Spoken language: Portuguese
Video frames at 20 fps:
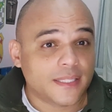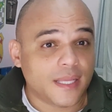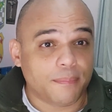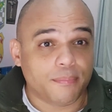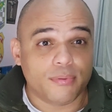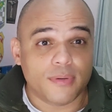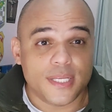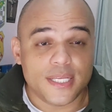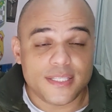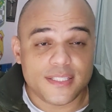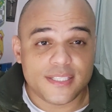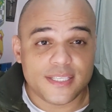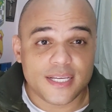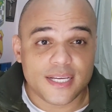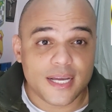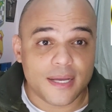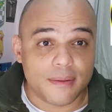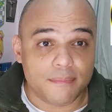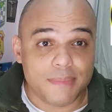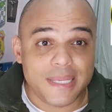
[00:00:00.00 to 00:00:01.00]
da
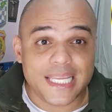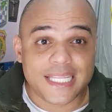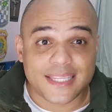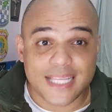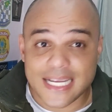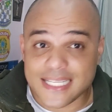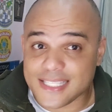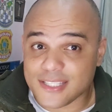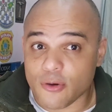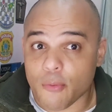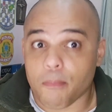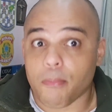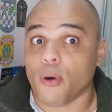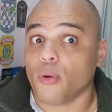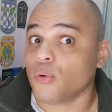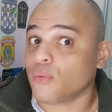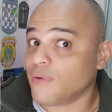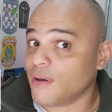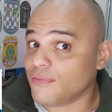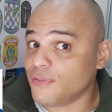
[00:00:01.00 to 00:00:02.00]
Polícia Militar de São
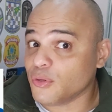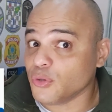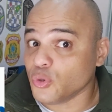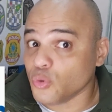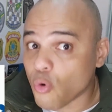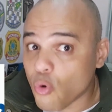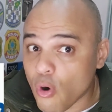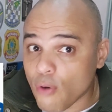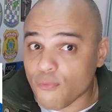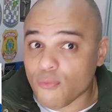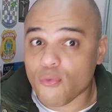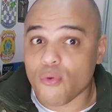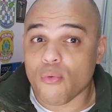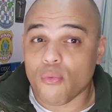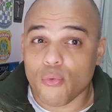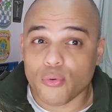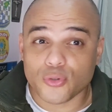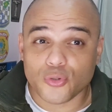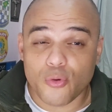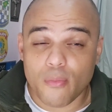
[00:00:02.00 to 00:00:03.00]
Paulo, que vai vir novo
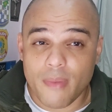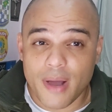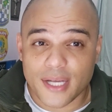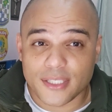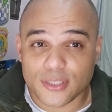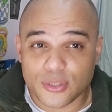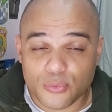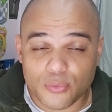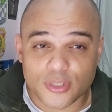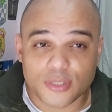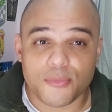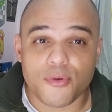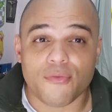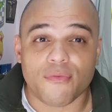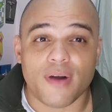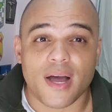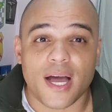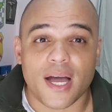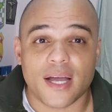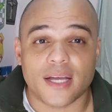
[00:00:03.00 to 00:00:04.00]
concurso com mais de duas mil
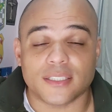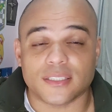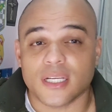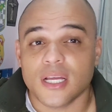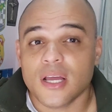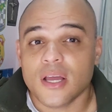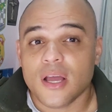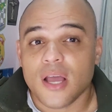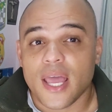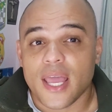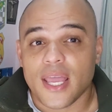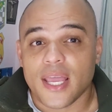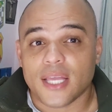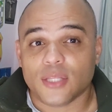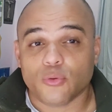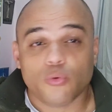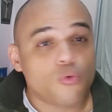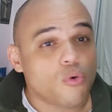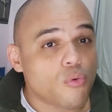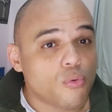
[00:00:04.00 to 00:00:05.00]
vagas,
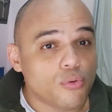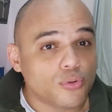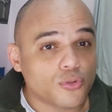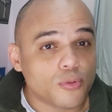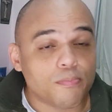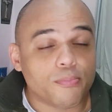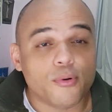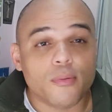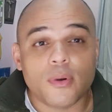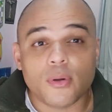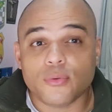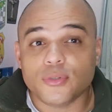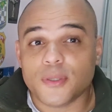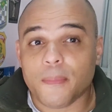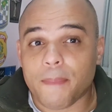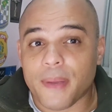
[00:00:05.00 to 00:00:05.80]
é, do concurso público de